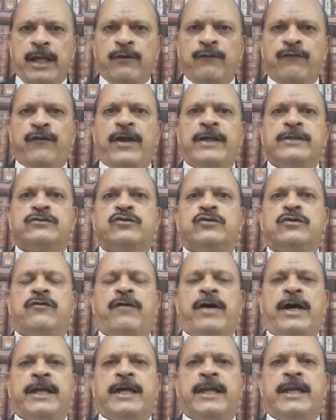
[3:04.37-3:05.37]
ఇన్ఫ్లుయెన్స్
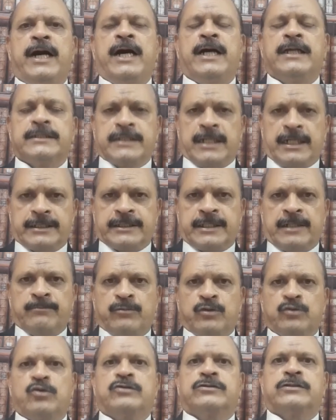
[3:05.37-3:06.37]
ఉన్నవాడైనా చట్టం
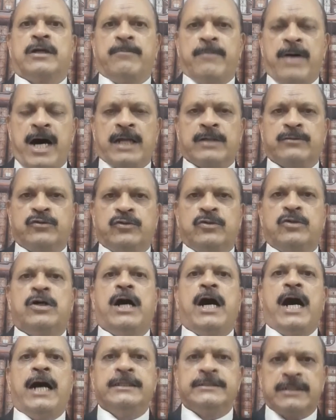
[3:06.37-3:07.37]
ముందు సమానము
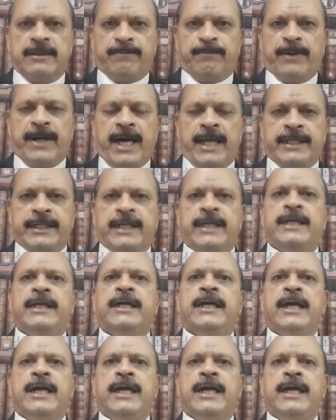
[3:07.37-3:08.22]
అని చెప్పడానికి